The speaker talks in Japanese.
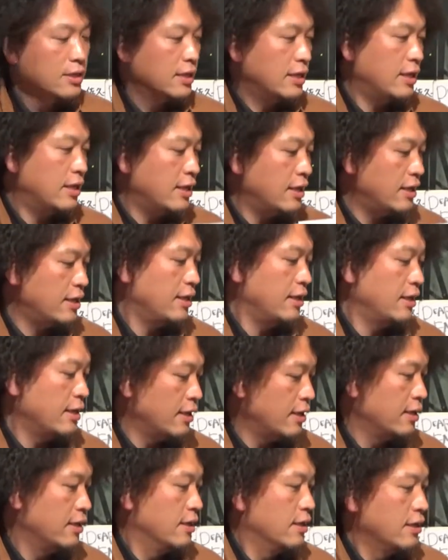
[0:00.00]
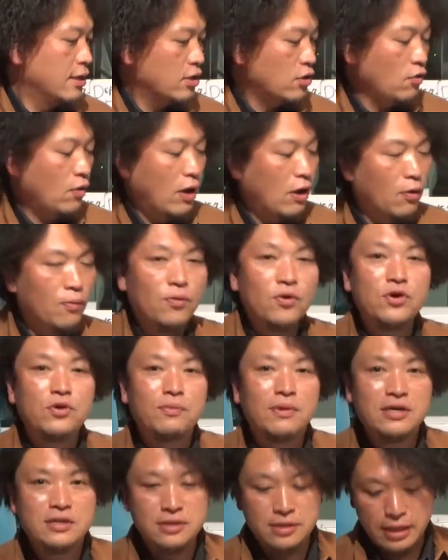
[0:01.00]
えー、とは思い
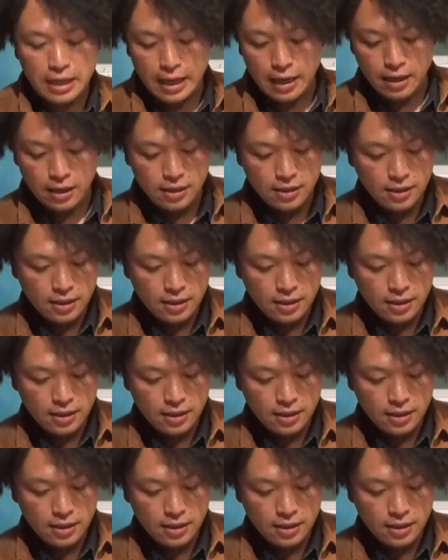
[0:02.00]
ますが、